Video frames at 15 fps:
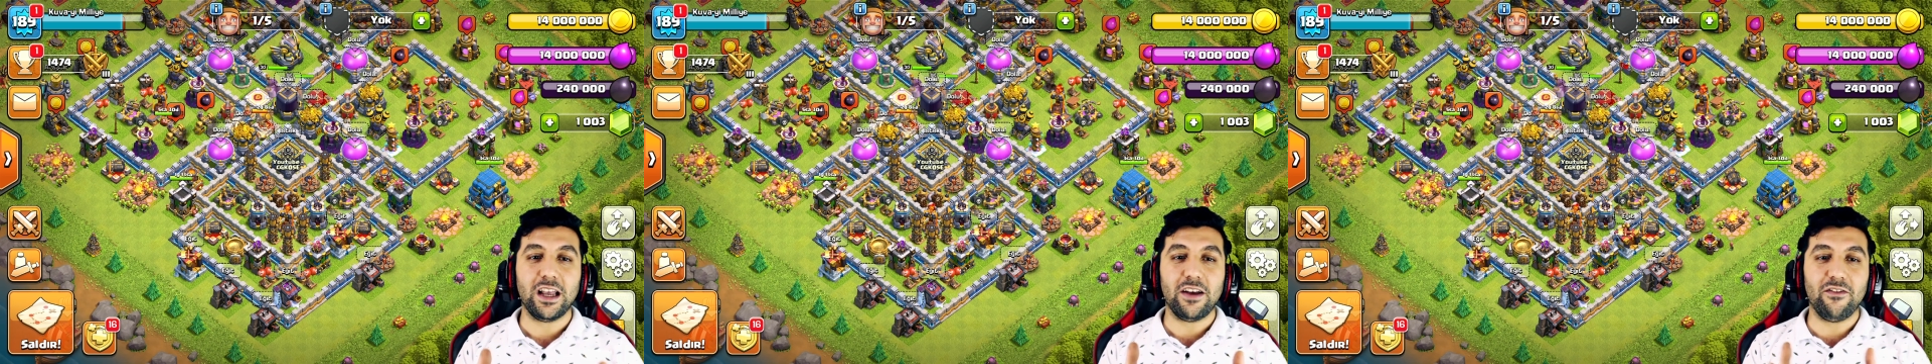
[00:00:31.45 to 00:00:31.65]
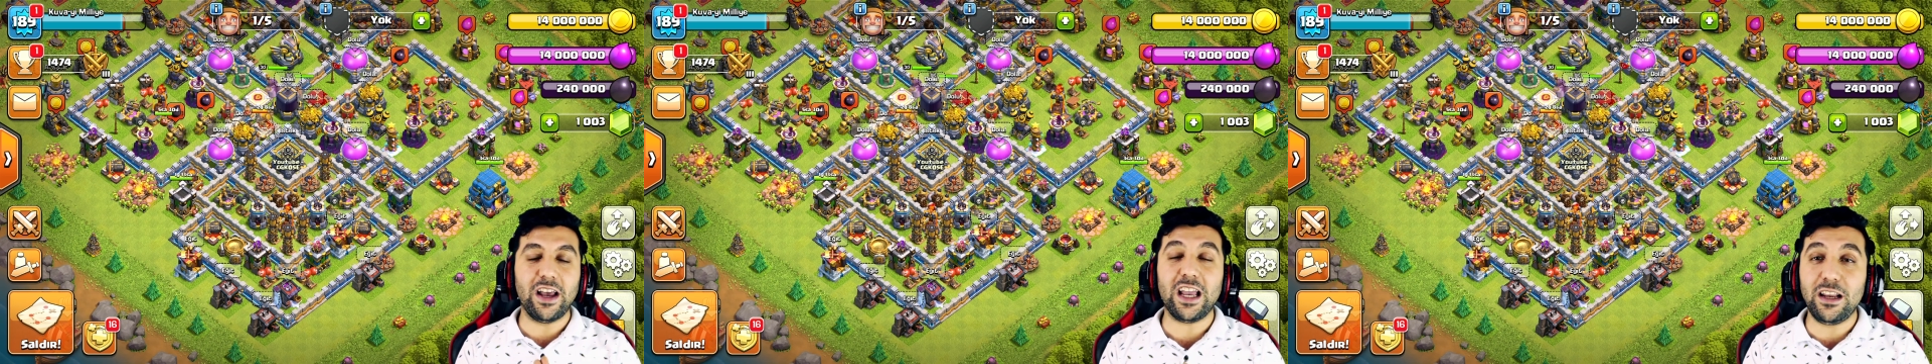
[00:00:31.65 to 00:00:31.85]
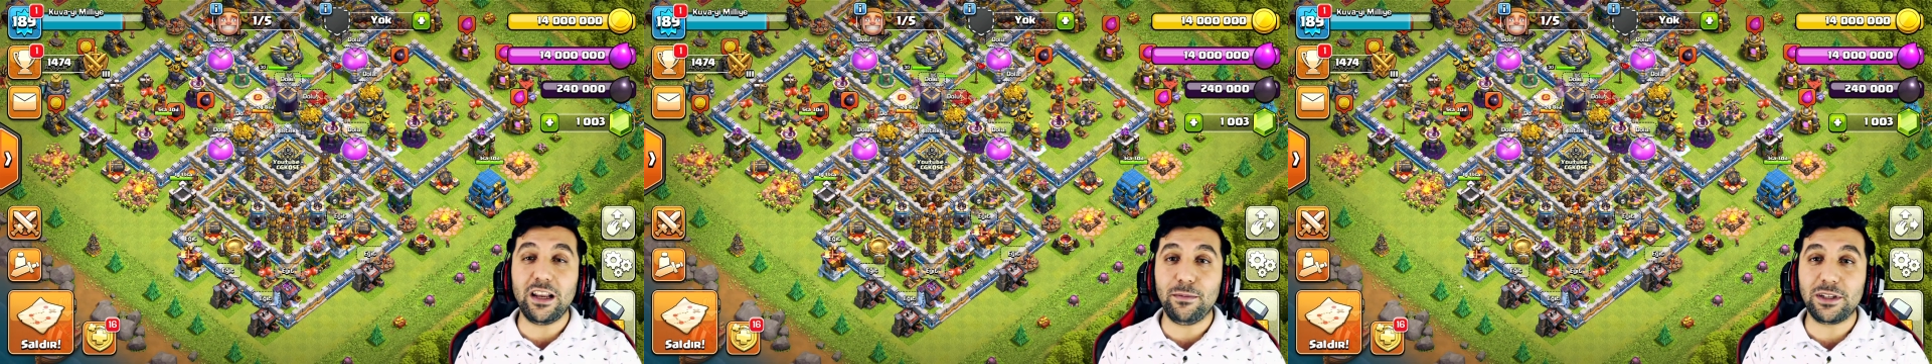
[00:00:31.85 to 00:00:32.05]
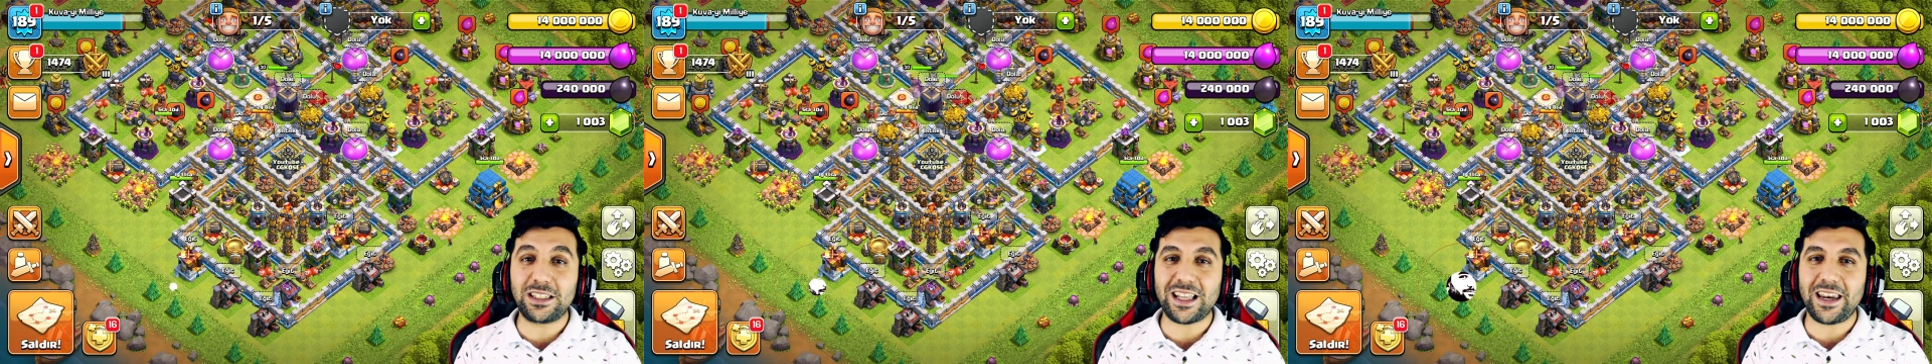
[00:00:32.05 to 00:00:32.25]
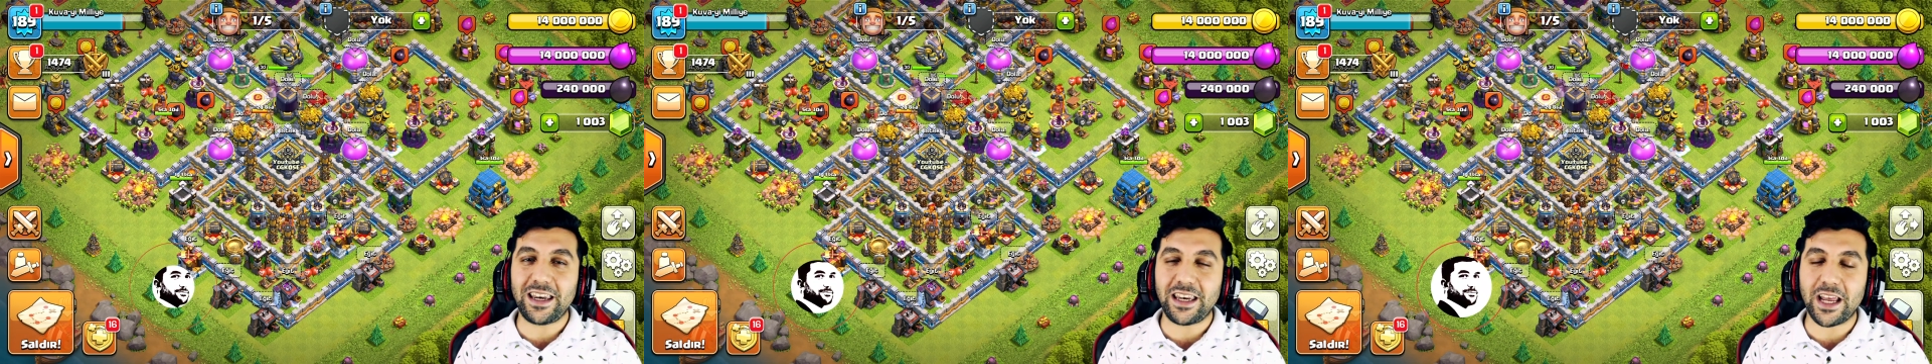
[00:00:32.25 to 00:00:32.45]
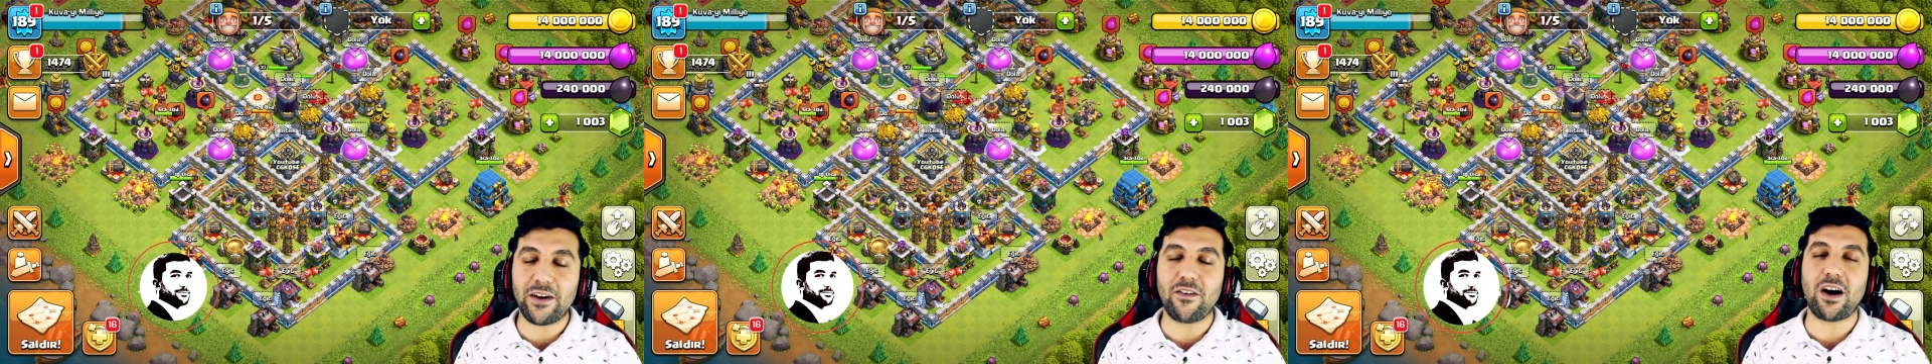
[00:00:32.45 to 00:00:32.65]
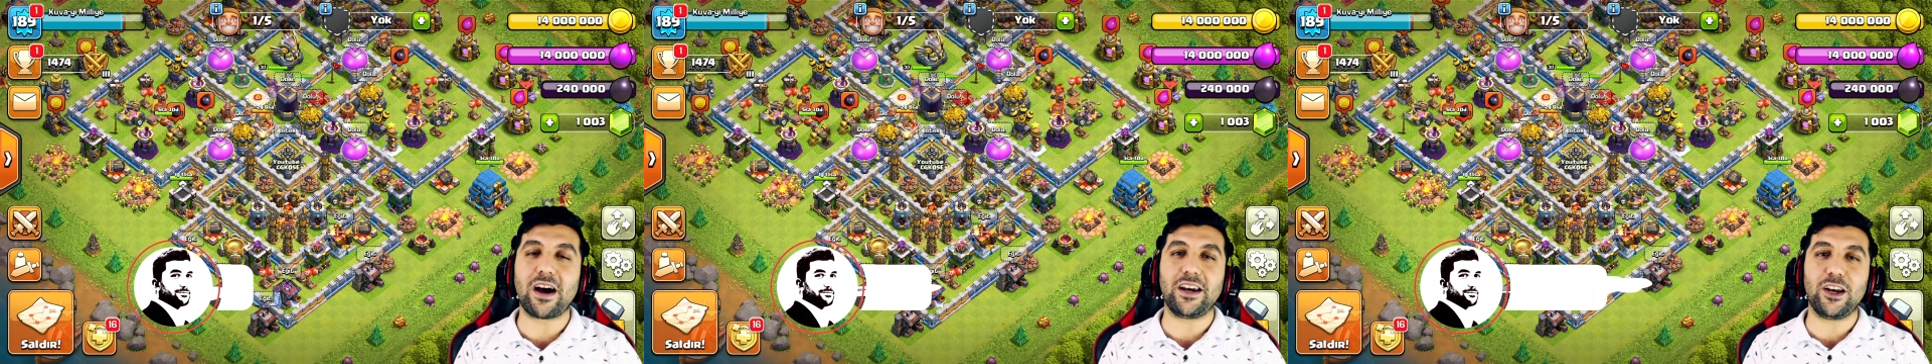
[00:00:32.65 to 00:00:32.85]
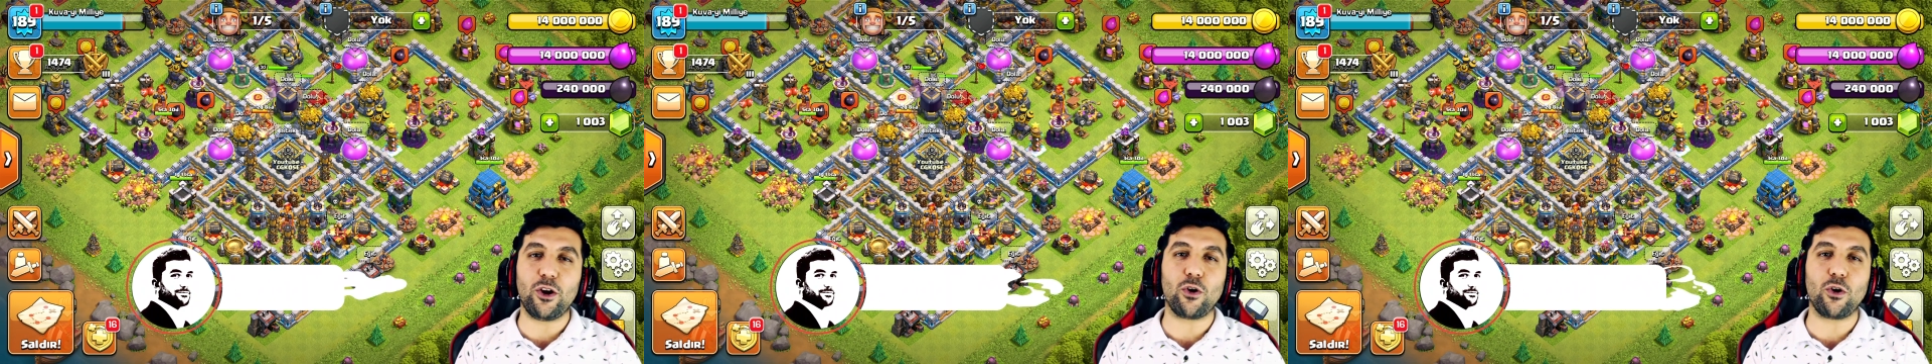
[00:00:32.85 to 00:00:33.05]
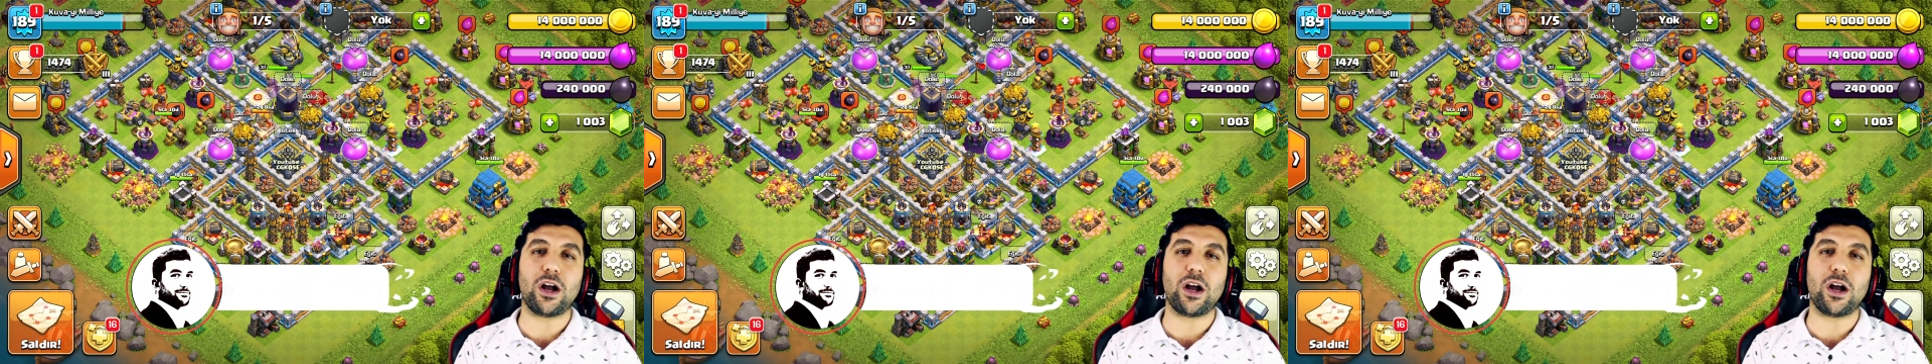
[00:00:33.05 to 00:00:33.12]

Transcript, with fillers: ve elimizde ne var ne yok